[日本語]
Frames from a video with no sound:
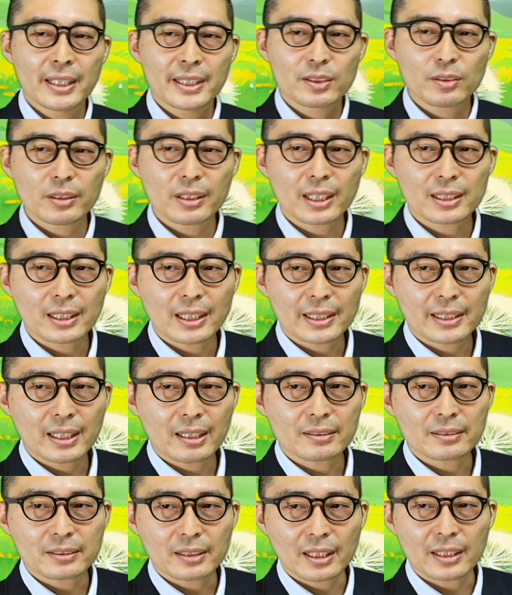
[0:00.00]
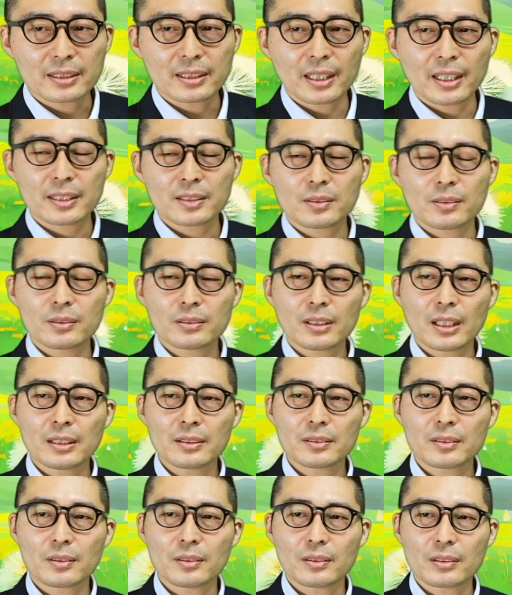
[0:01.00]
処理が足りなくて、清掃
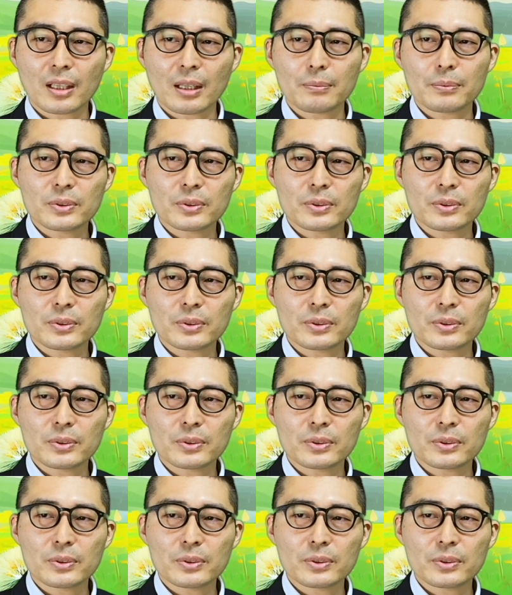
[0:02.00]
担当が